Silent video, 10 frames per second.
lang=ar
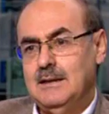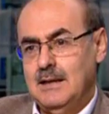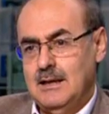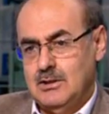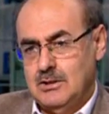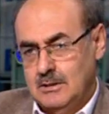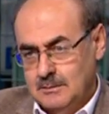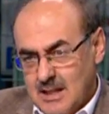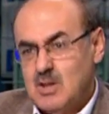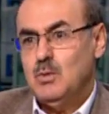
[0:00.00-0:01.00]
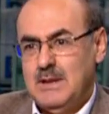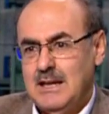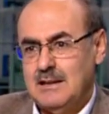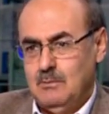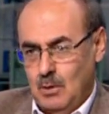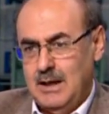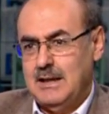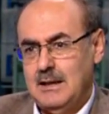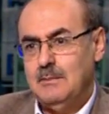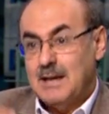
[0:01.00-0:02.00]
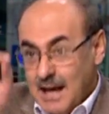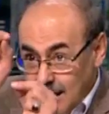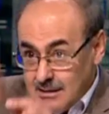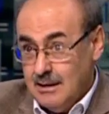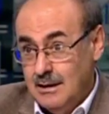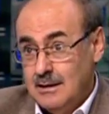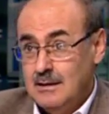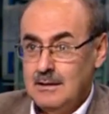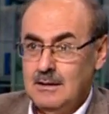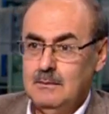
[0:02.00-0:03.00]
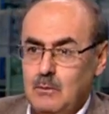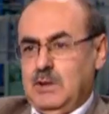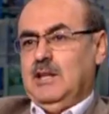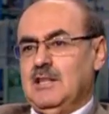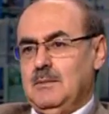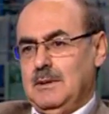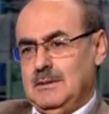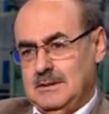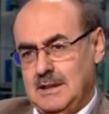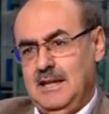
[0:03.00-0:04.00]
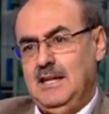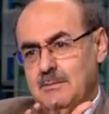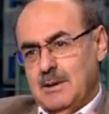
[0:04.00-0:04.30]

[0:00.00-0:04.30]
إنتاج تسويات معينة بلحظة محتدمة يعني نحن